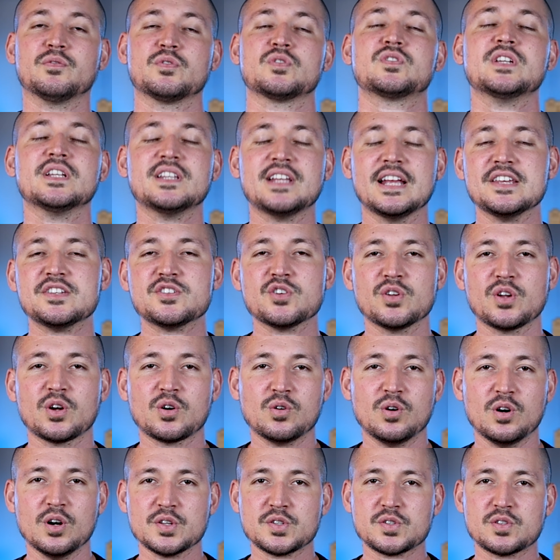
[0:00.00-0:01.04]
Você tem seu
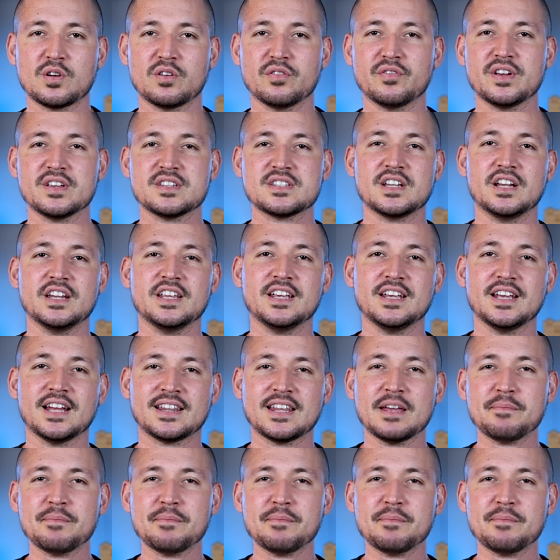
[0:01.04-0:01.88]
negócio, talvez ali,